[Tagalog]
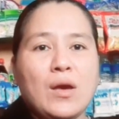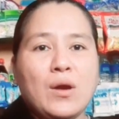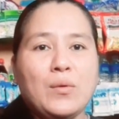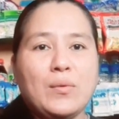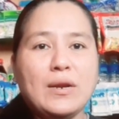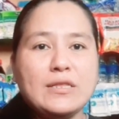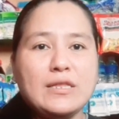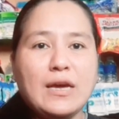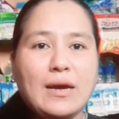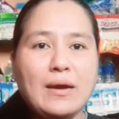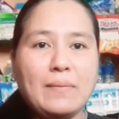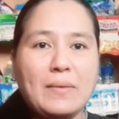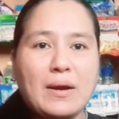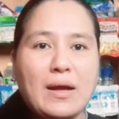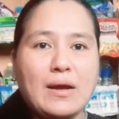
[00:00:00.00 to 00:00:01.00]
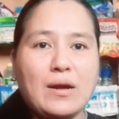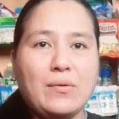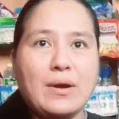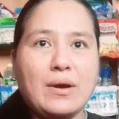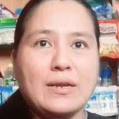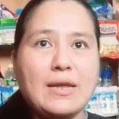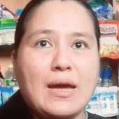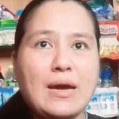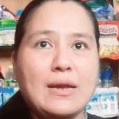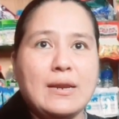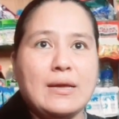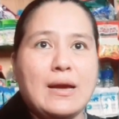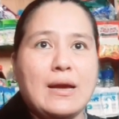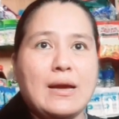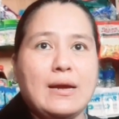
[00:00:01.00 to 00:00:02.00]
wala tayong magagawa
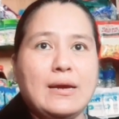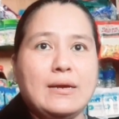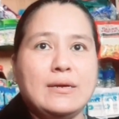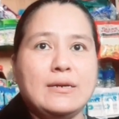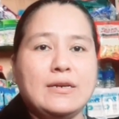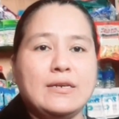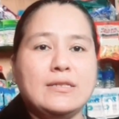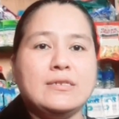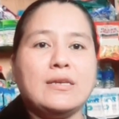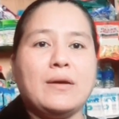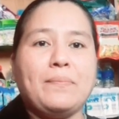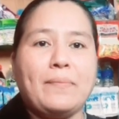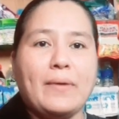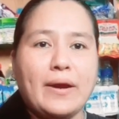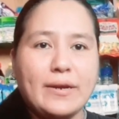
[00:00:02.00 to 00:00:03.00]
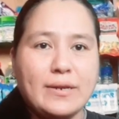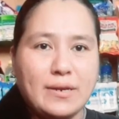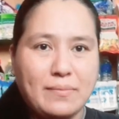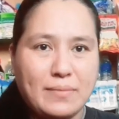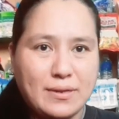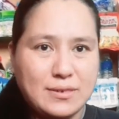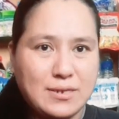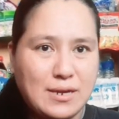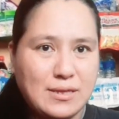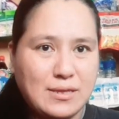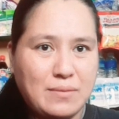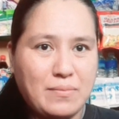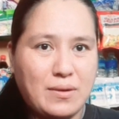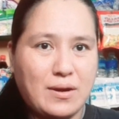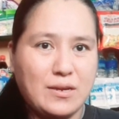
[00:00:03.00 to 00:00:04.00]
dahil nga it's a part naman sa
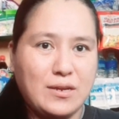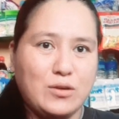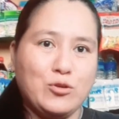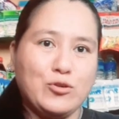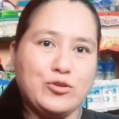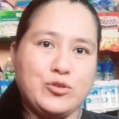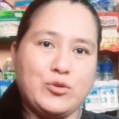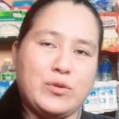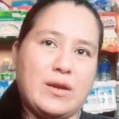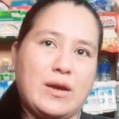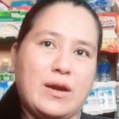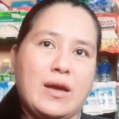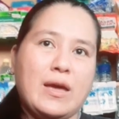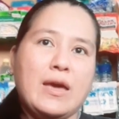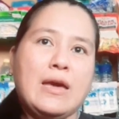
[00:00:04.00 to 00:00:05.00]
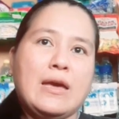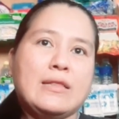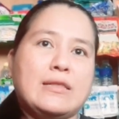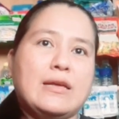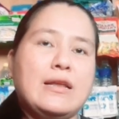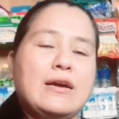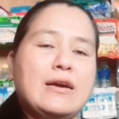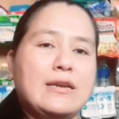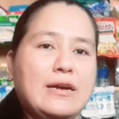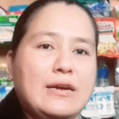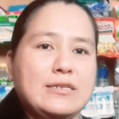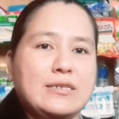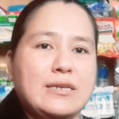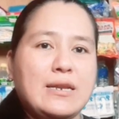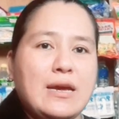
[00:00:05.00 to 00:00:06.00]
ating mga negosyo na talagang
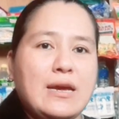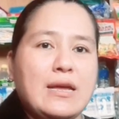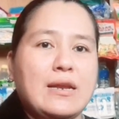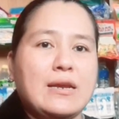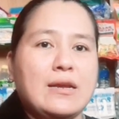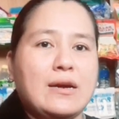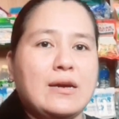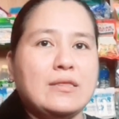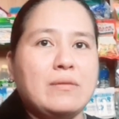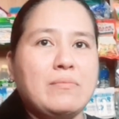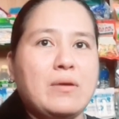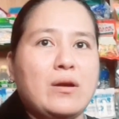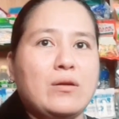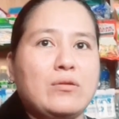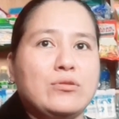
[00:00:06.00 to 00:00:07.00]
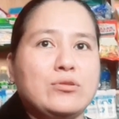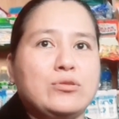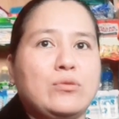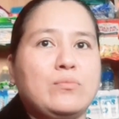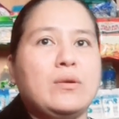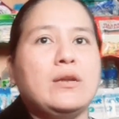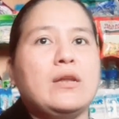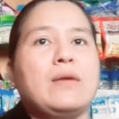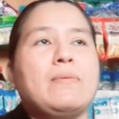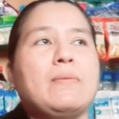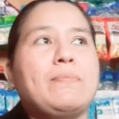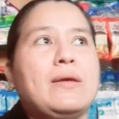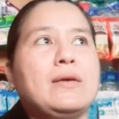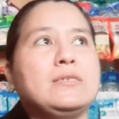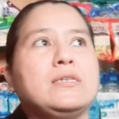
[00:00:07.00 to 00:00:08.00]
nakasanayan na ng ating mga customer na
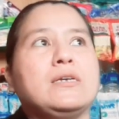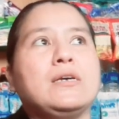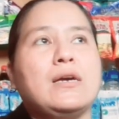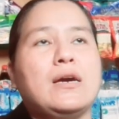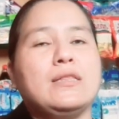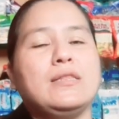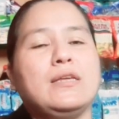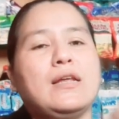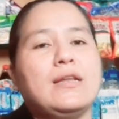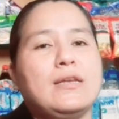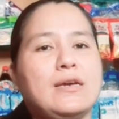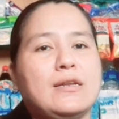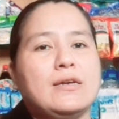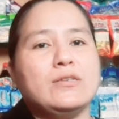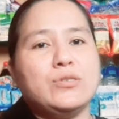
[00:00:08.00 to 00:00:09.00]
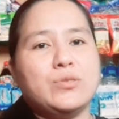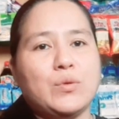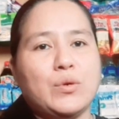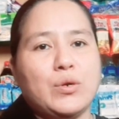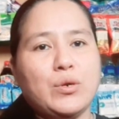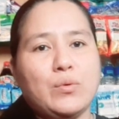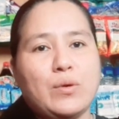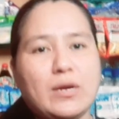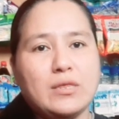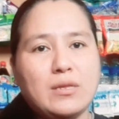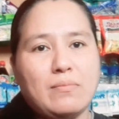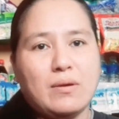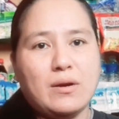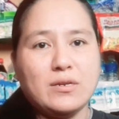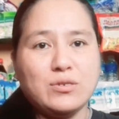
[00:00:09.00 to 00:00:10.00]
ipa-plastic at nilalagyan ng straw yung
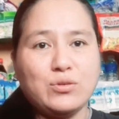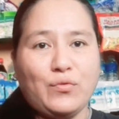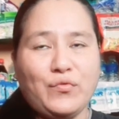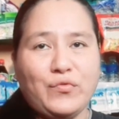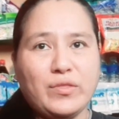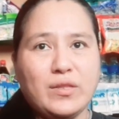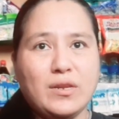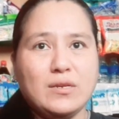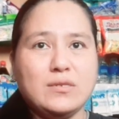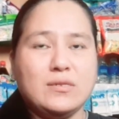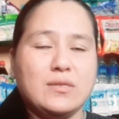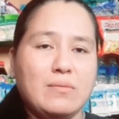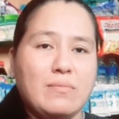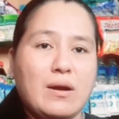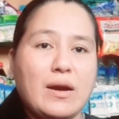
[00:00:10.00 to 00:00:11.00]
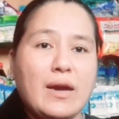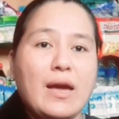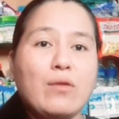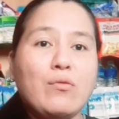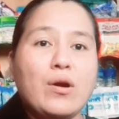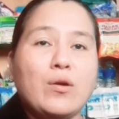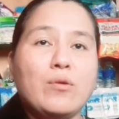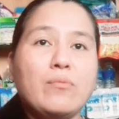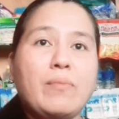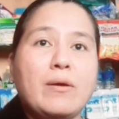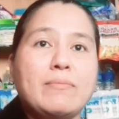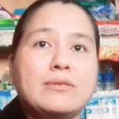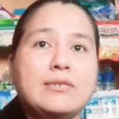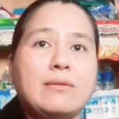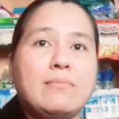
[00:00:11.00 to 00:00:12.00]
ating mga soft drinks, ba diba? Kaya kung ako
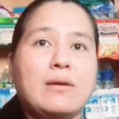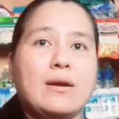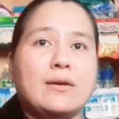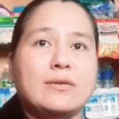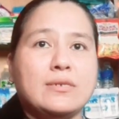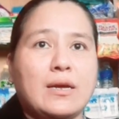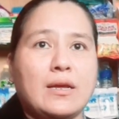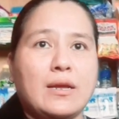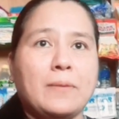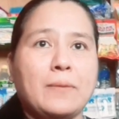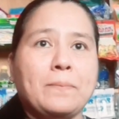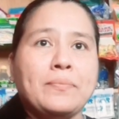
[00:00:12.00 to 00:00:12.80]
pag minsan mga kasari,